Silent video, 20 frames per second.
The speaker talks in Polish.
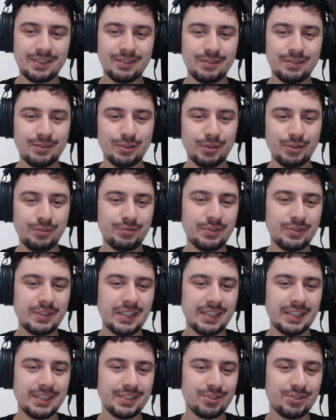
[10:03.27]
no i
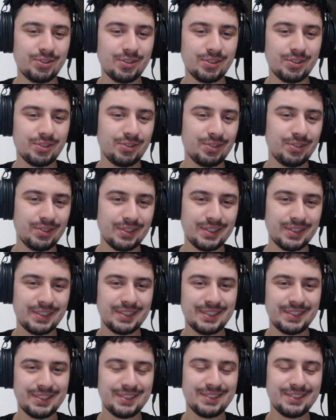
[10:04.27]
wydaje się,
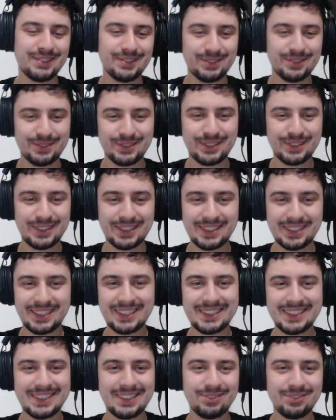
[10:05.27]
że no,
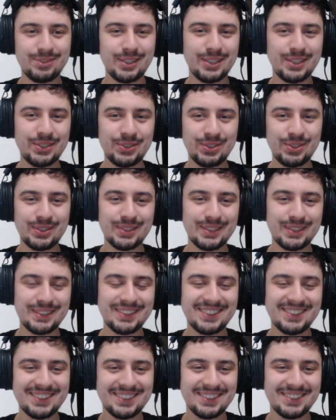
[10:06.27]
strata
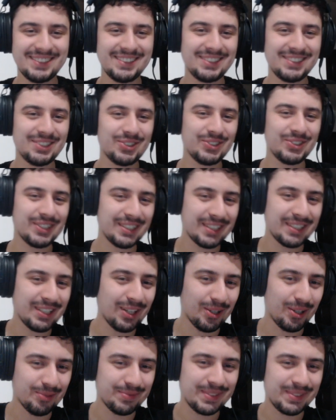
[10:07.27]
wieży, no i trochę
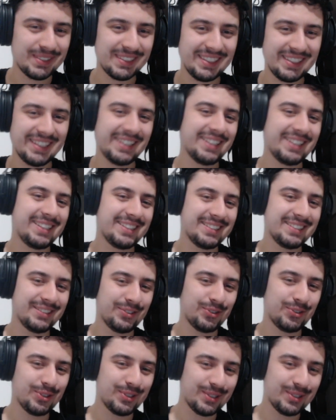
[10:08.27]
klops, nie? A
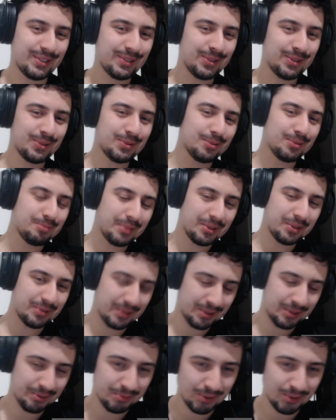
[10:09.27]
jeszcze ten król
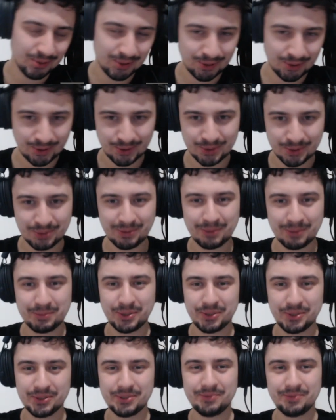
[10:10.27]
białego przecież
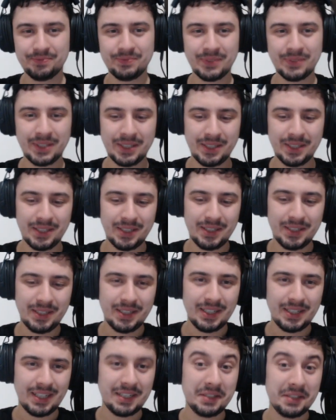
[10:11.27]
osłabiony.
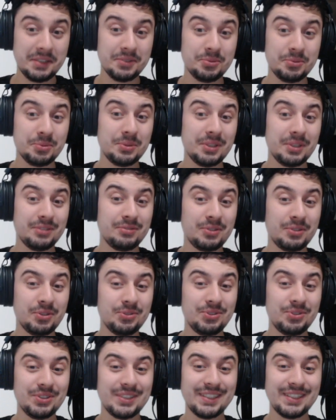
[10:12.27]
Ale tutaj
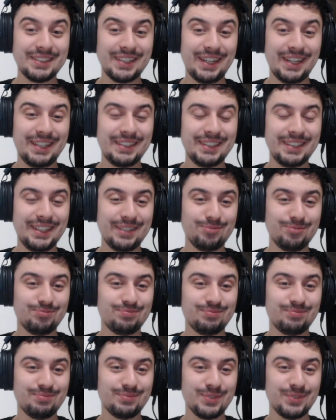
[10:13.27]
wchodzi genialne,
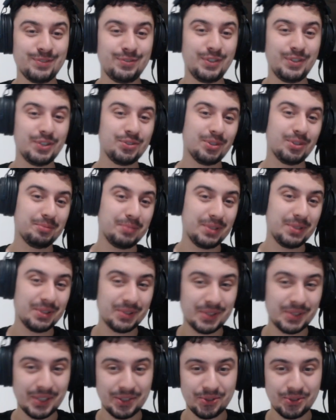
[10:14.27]
wieża
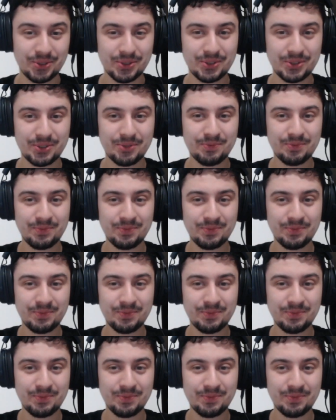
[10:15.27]
bije C6.